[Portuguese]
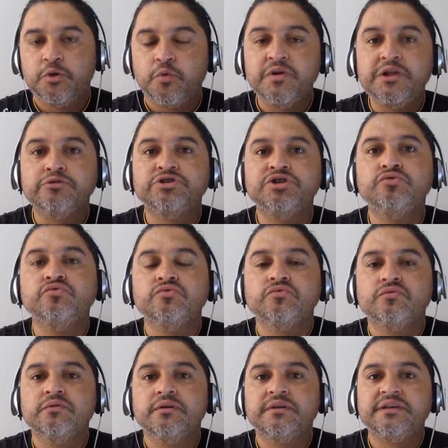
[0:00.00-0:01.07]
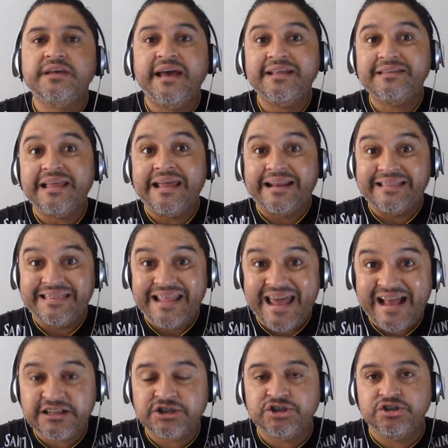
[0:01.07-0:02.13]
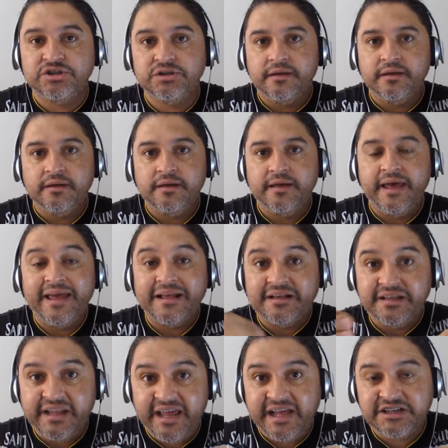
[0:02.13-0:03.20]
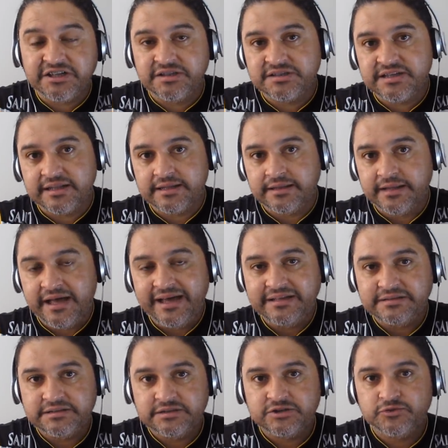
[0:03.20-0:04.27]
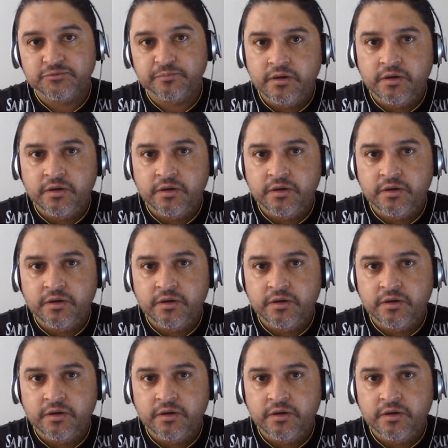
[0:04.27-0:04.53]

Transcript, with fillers: Quando eu digo que a internet é a igreja de Satanás,